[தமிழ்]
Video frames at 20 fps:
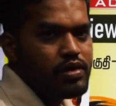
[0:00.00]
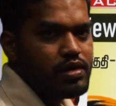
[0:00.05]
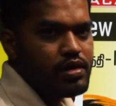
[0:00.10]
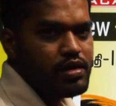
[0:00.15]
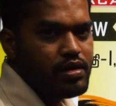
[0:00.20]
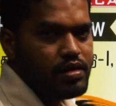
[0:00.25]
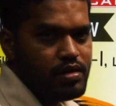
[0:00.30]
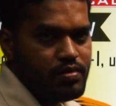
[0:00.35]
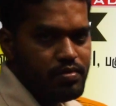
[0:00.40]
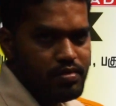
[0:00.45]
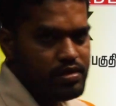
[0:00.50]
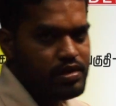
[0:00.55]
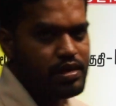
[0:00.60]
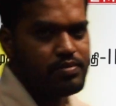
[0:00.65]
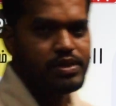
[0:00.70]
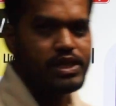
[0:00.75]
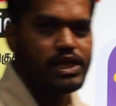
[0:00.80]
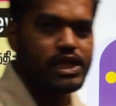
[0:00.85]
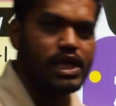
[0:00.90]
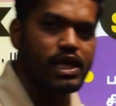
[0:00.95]
ஒரு
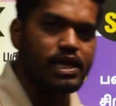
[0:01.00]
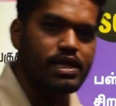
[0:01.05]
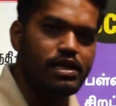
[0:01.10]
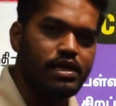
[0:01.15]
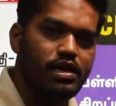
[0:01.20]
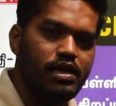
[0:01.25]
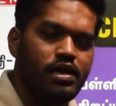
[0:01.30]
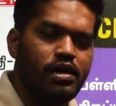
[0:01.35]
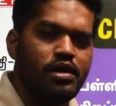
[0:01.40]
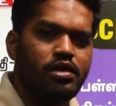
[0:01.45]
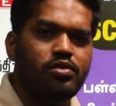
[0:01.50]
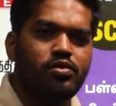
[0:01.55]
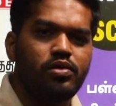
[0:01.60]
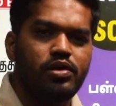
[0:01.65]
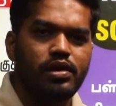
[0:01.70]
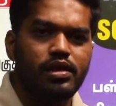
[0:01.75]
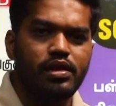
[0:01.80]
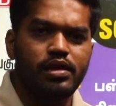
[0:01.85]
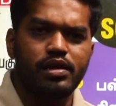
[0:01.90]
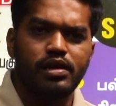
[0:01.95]
சப்ஜெக்ட் தான் இது ஸோ
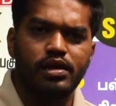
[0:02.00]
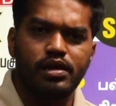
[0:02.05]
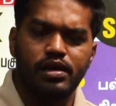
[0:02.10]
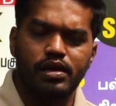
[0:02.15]
இது